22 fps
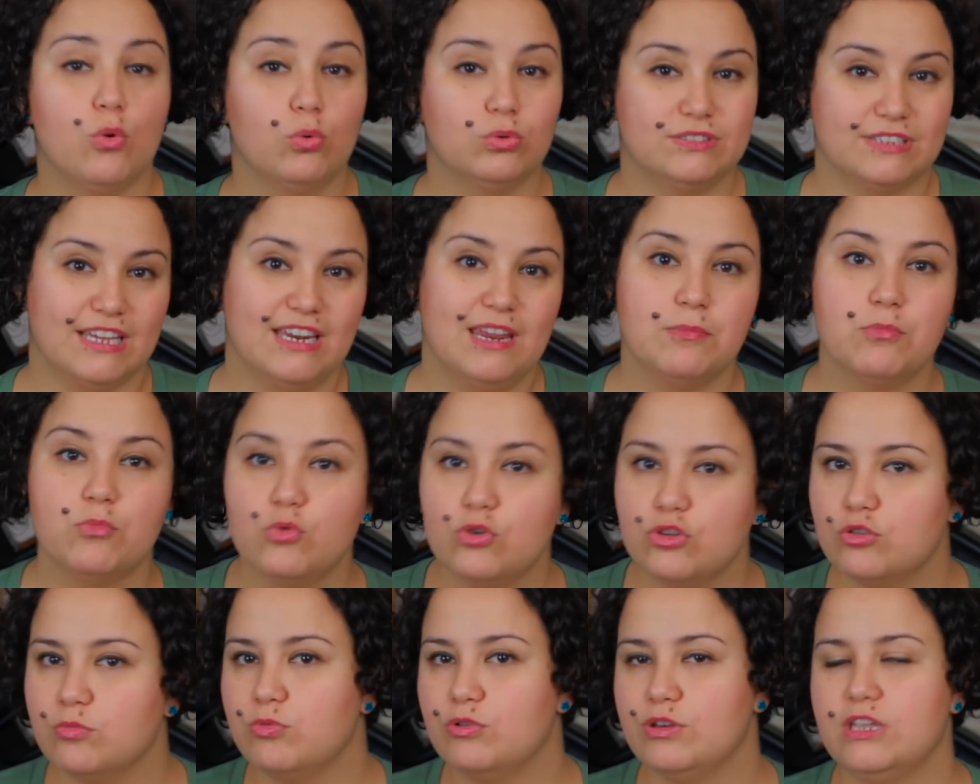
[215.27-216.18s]
O design é
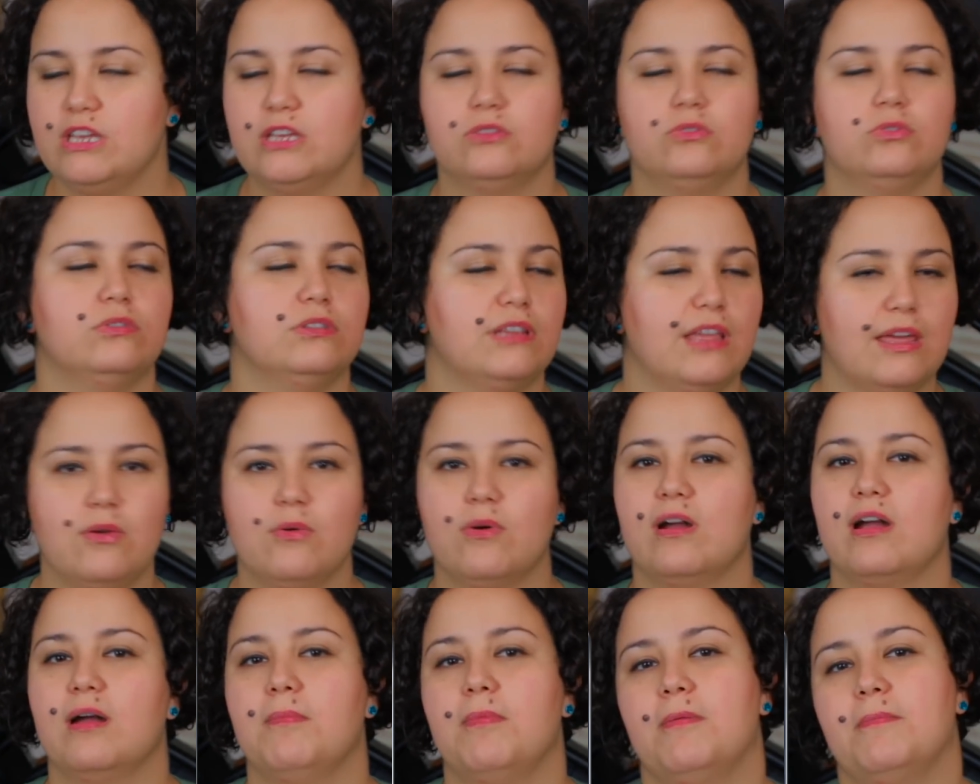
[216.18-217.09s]
muito bonito, tem
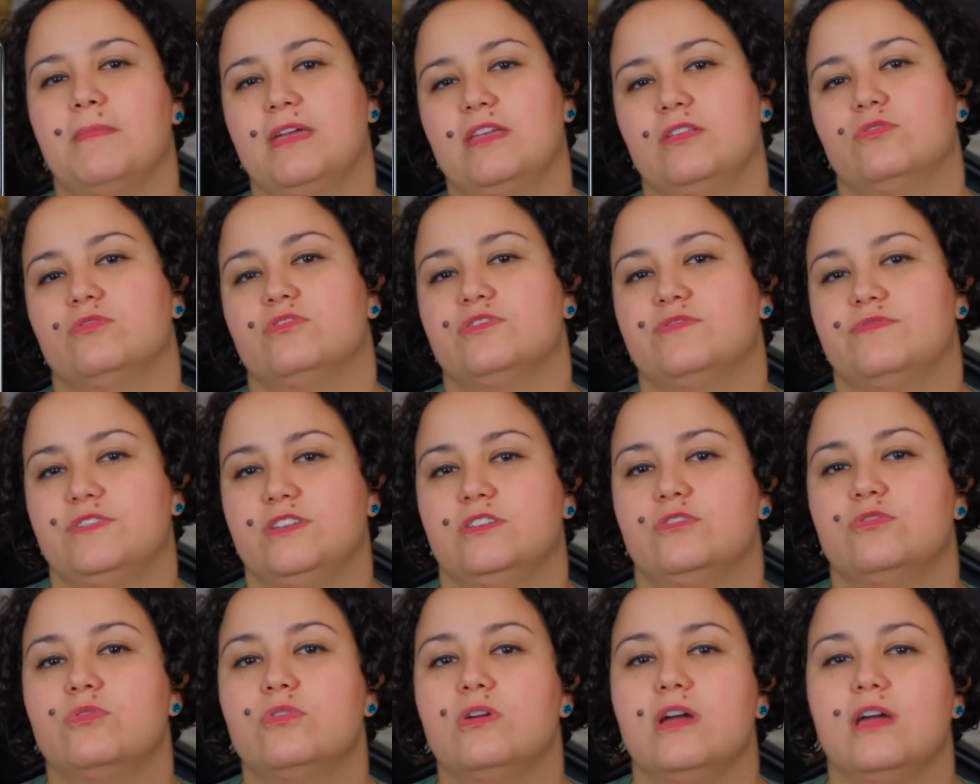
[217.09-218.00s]
um acabamento de
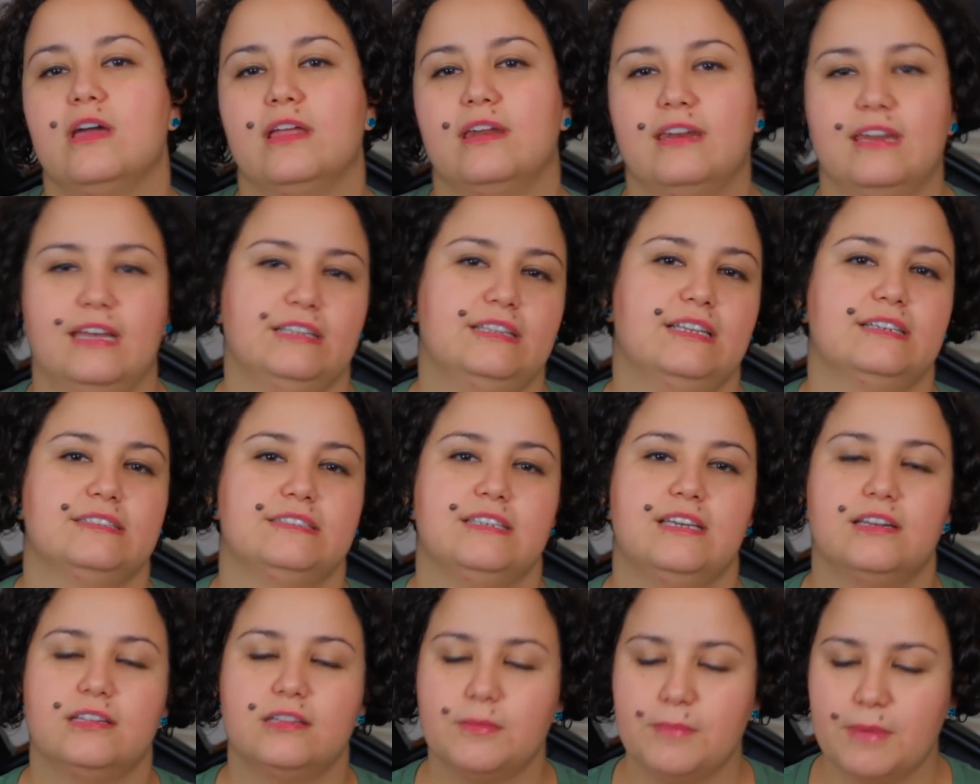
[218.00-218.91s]
vidro na
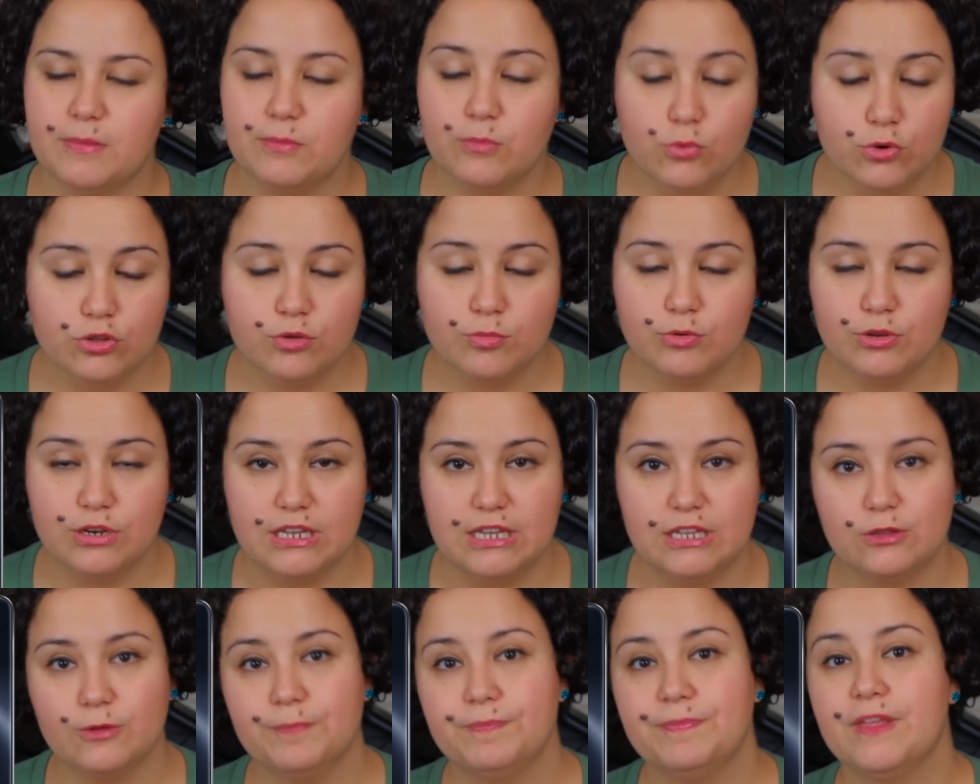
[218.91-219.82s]
traseira também muito
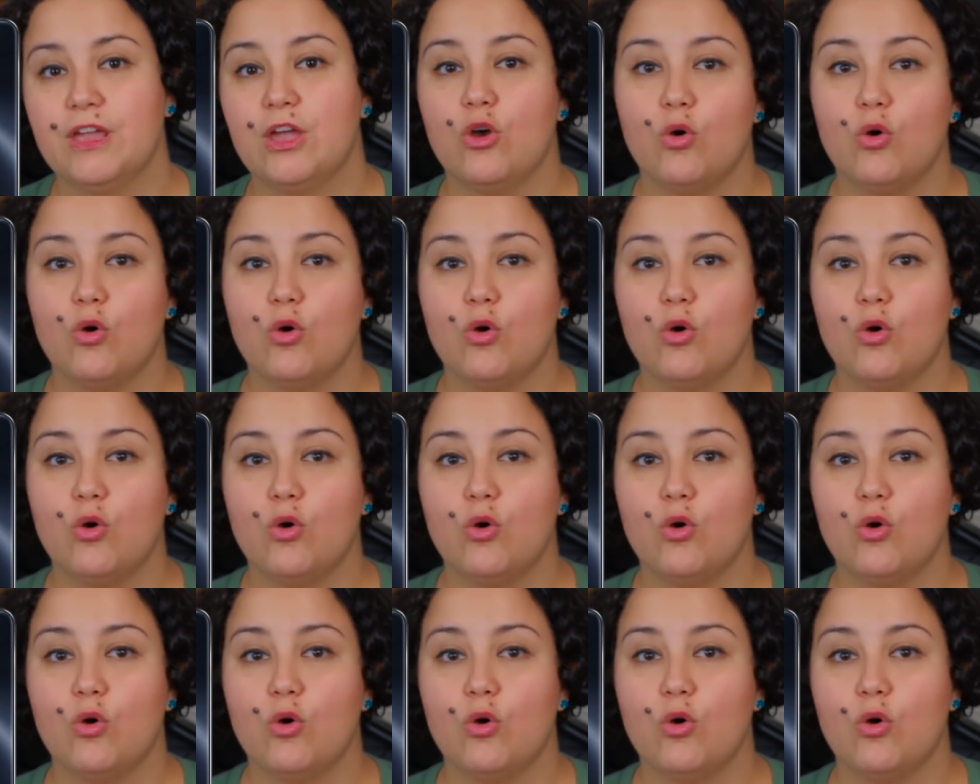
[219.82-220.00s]
bonito.